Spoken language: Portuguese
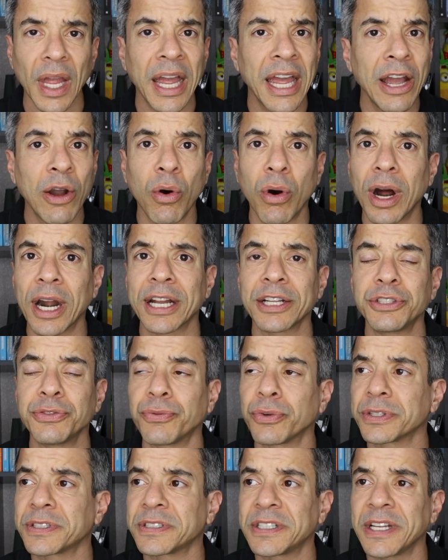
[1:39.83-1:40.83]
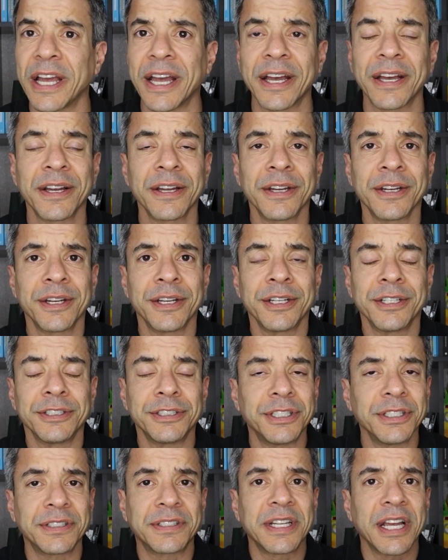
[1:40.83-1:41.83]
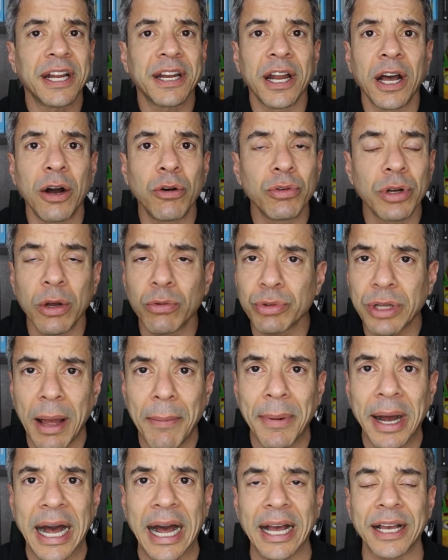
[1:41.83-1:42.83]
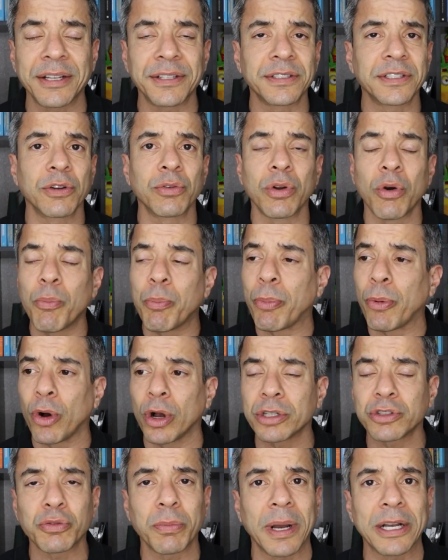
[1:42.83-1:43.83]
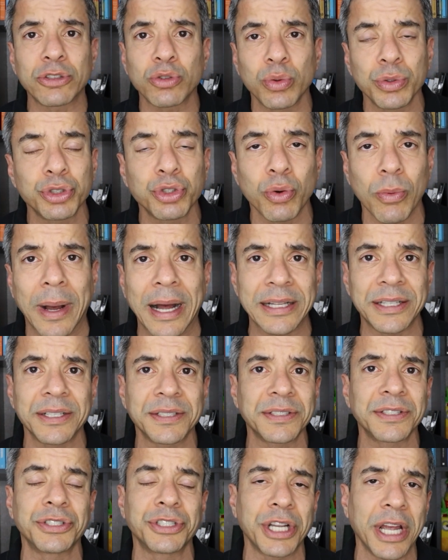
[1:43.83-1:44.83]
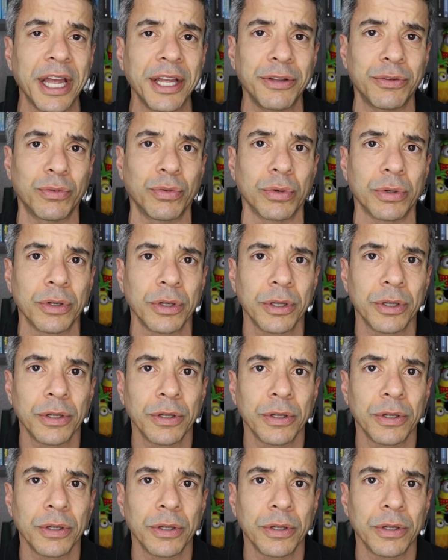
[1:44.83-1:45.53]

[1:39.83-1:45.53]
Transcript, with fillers: É hora de você dizer não, não dá mais, eu não posso mais continuar desse jeito.